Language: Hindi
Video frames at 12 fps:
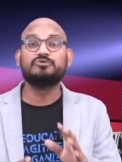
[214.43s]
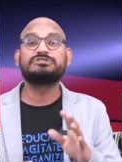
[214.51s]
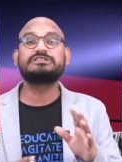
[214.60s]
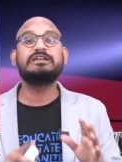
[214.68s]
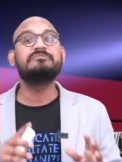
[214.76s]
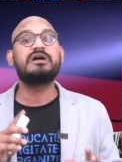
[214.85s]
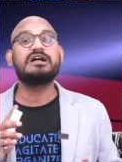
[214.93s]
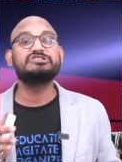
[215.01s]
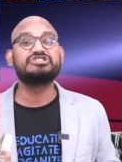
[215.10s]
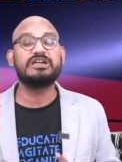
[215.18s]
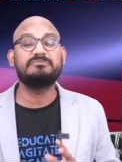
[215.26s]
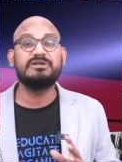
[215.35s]
उसकी माँ
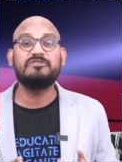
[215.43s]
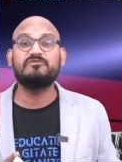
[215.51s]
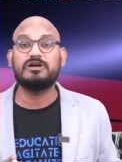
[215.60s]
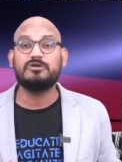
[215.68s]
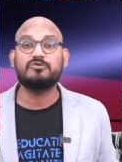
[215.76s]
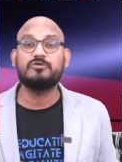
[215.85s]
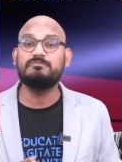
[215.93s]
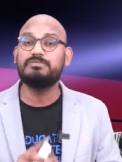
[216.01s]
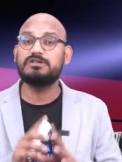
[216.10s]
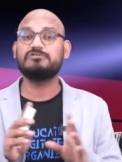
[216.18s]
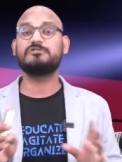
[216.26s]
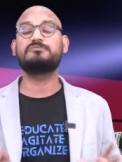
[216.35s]
जय भीम वालों को
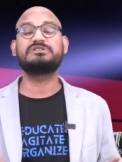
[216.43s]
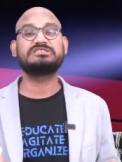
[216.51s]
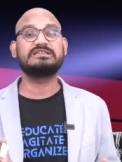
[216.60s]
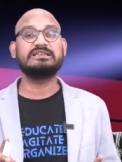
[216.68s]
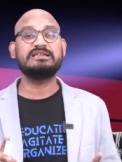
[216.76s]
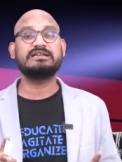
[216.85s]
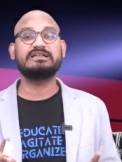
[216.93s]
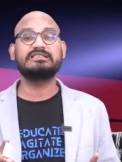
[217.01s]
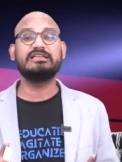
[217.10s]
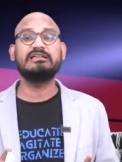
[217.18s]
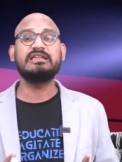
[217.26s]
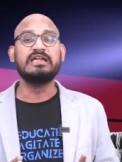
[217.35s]
बिल्कुल पसंद नहीं
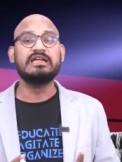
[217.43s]
करती